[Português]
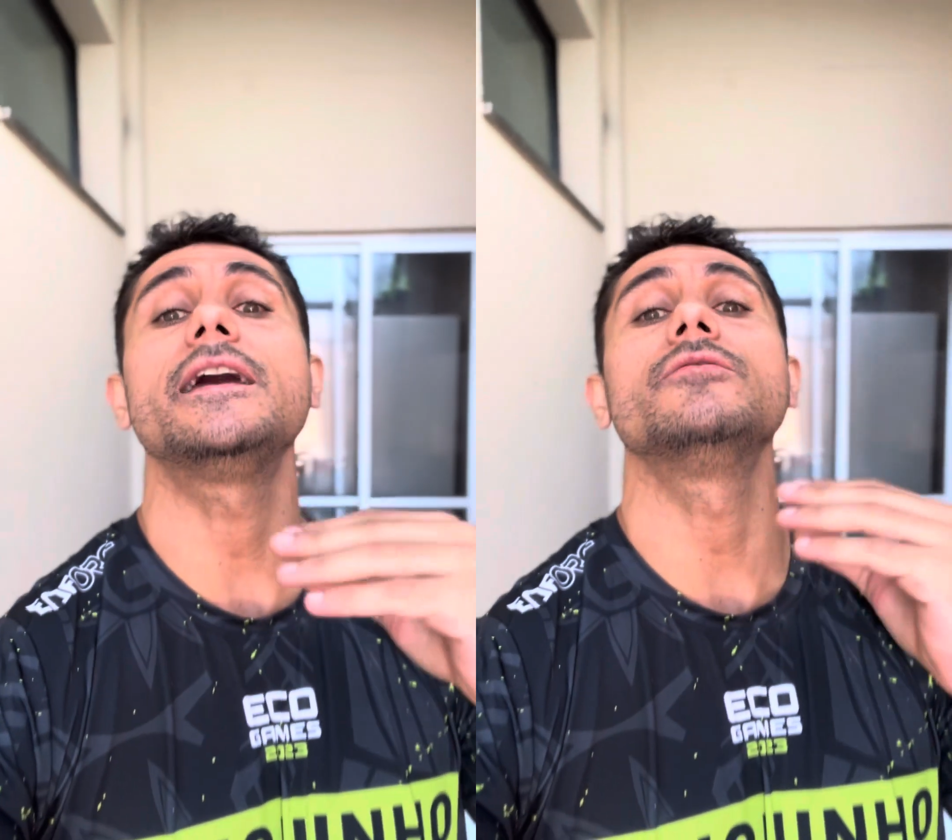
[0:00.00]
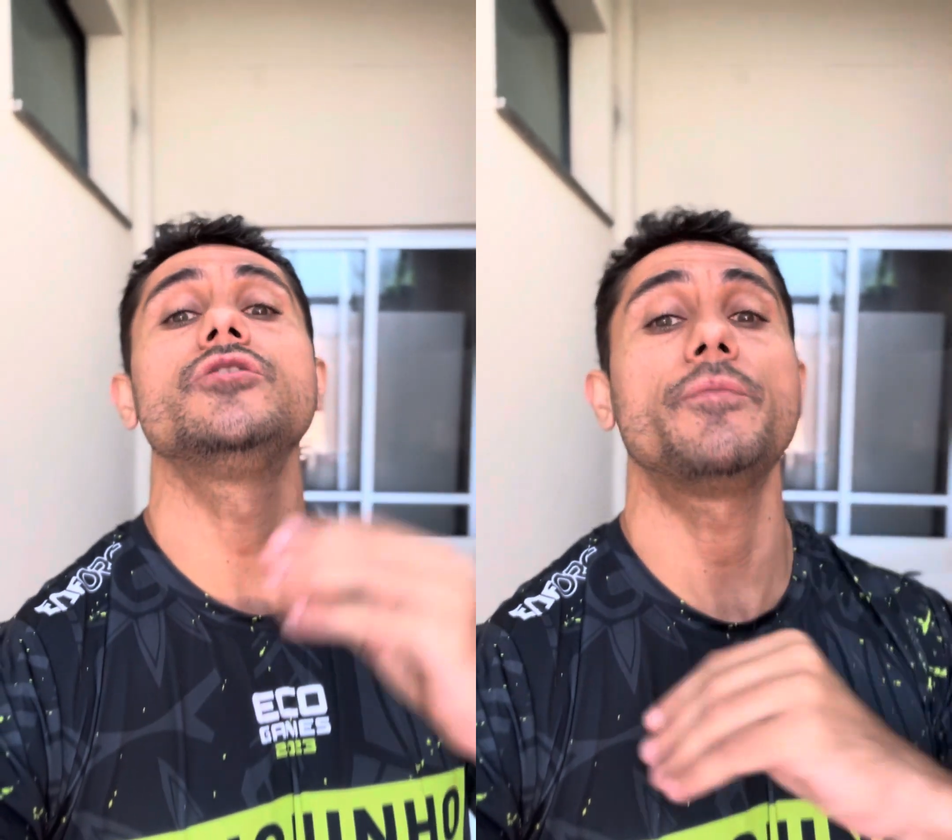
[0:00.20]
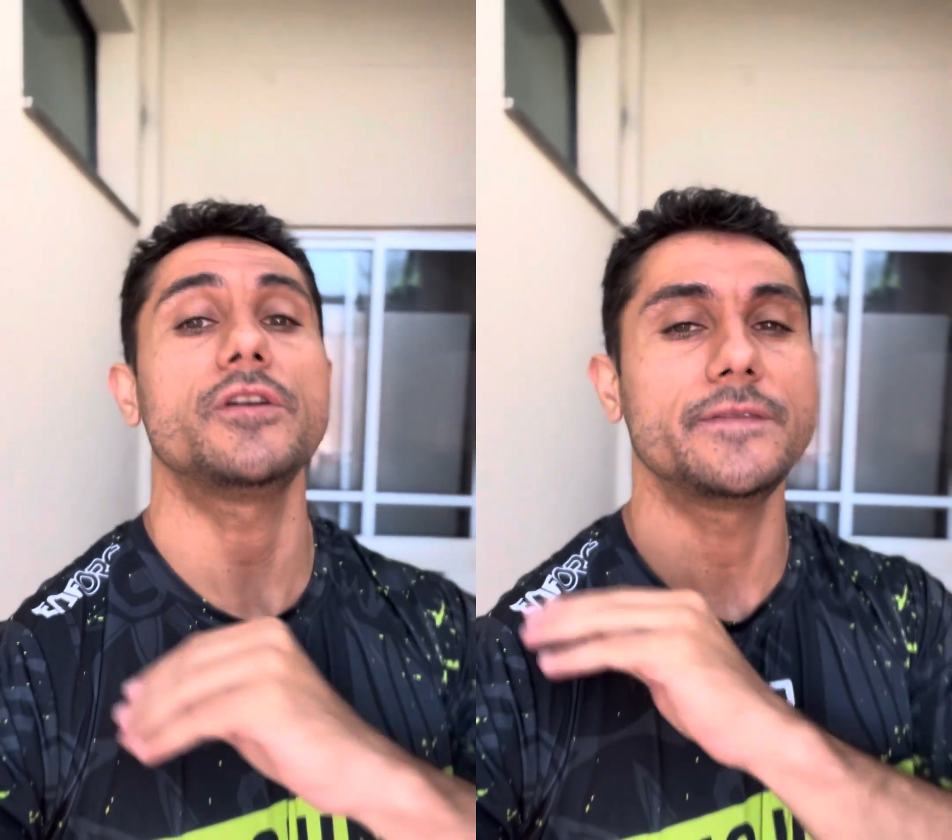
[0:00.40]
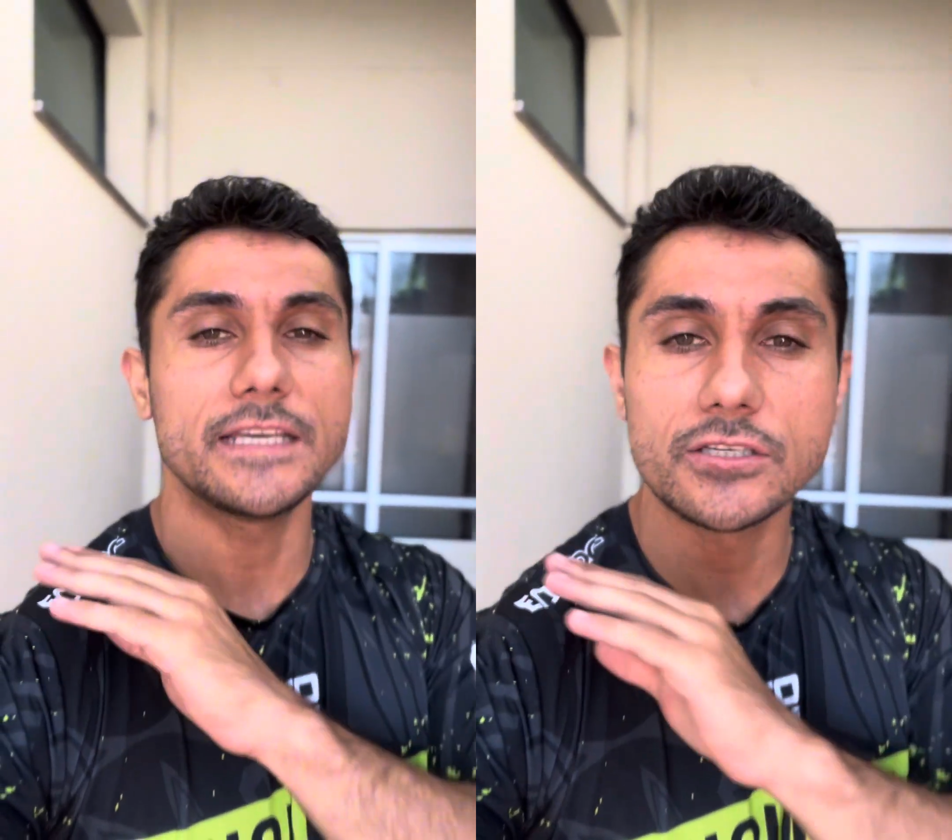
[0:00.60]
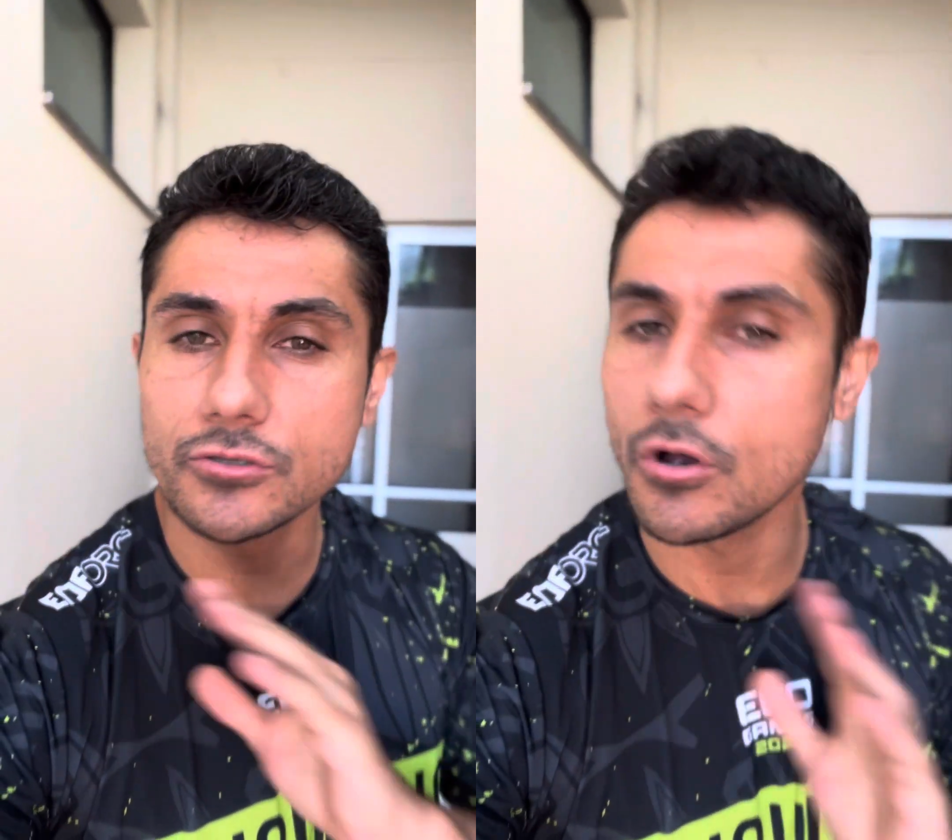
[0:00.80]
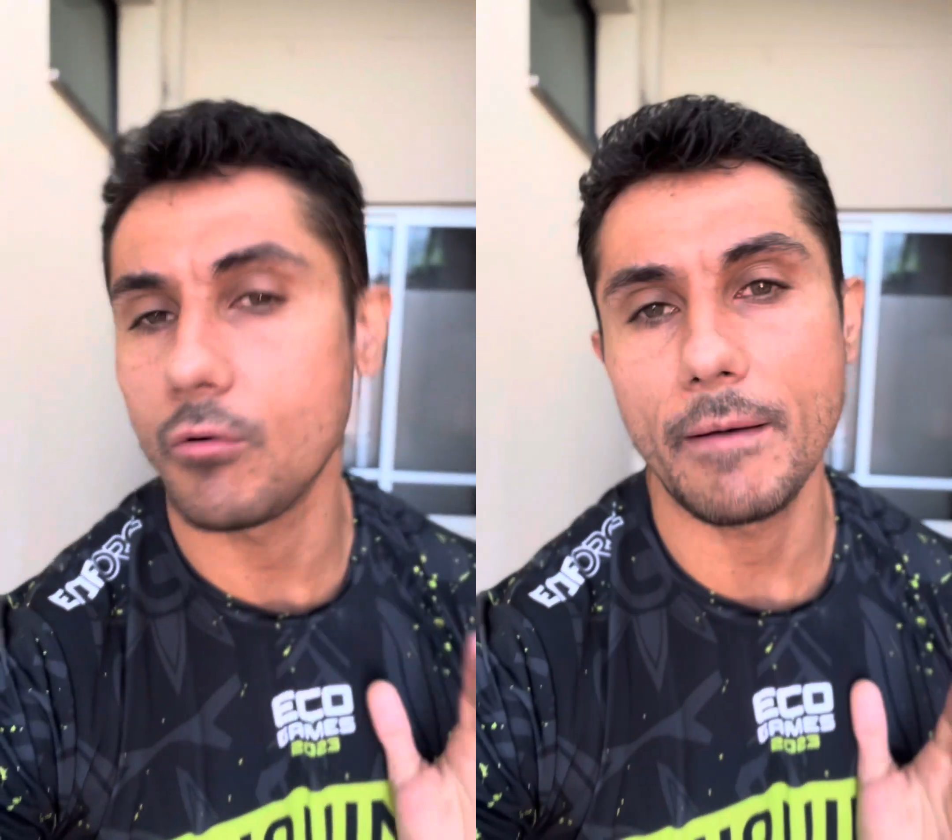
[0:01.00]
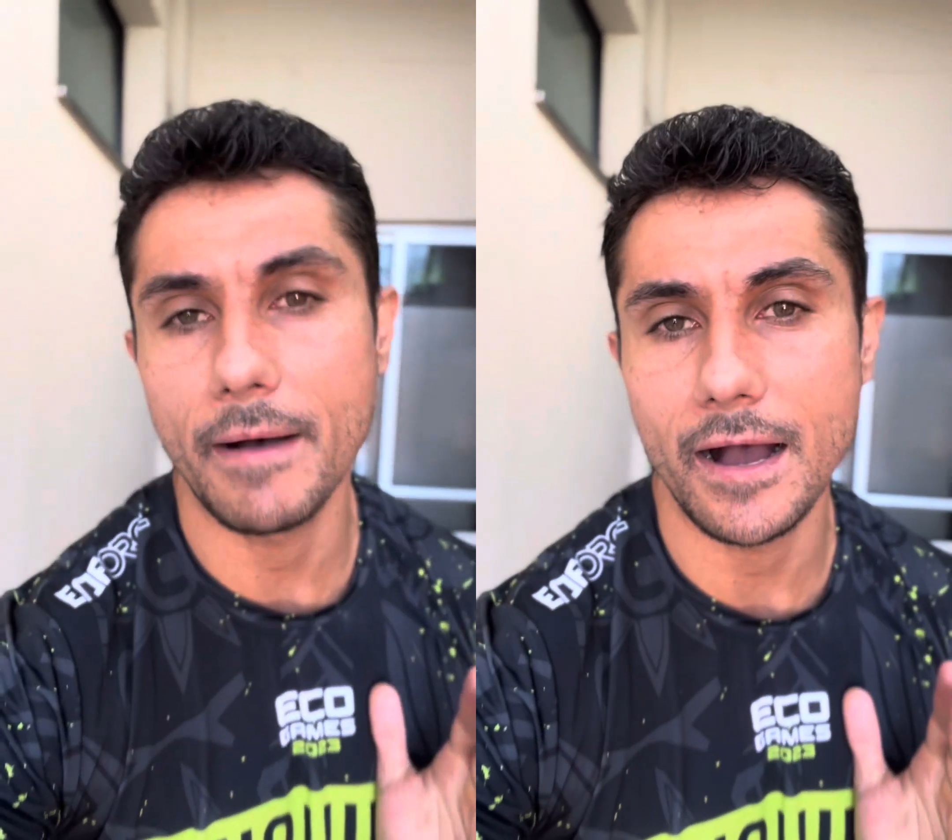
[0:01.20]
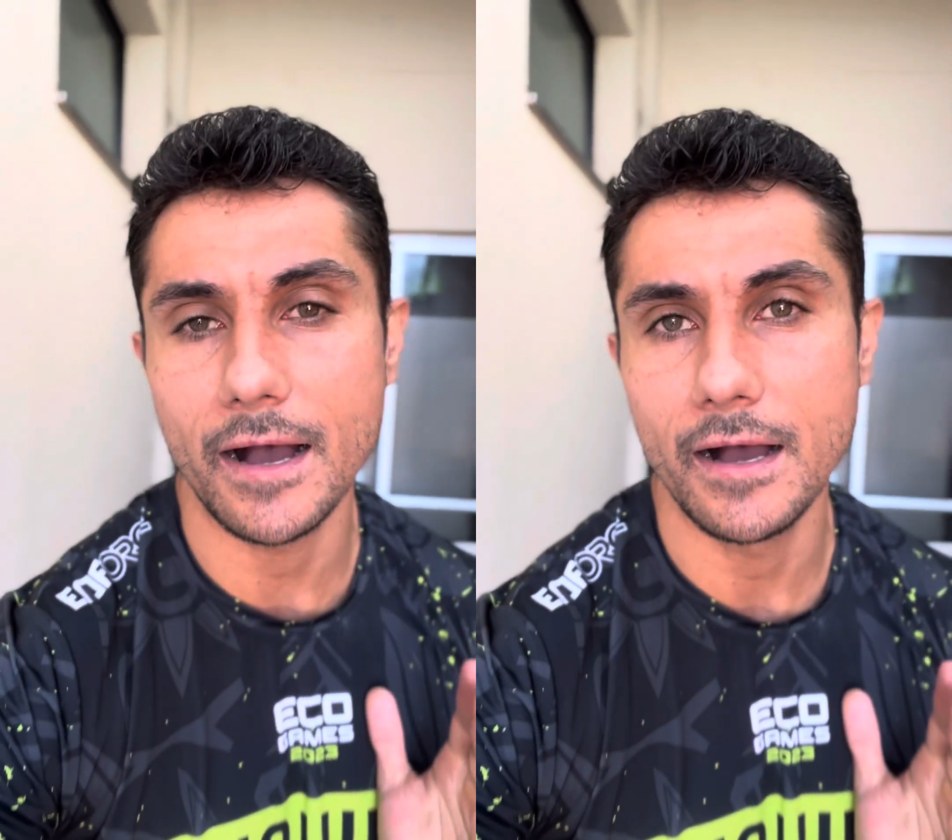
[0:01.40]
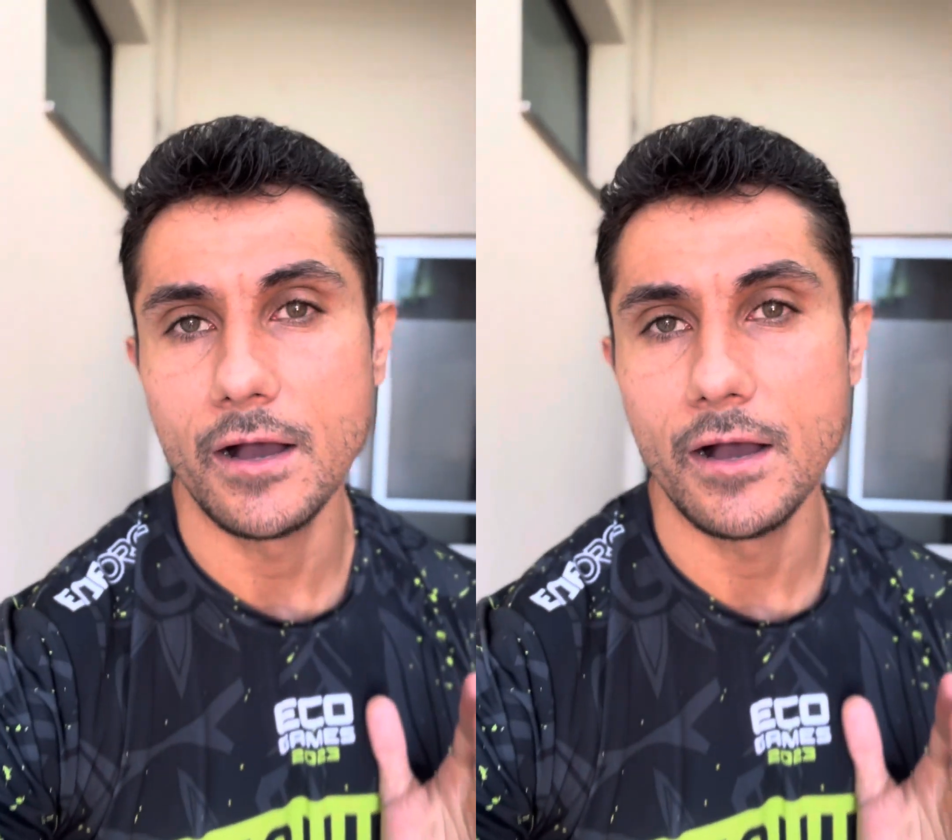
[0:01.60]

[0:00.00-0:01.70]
aluno que pode fazer só com a barra,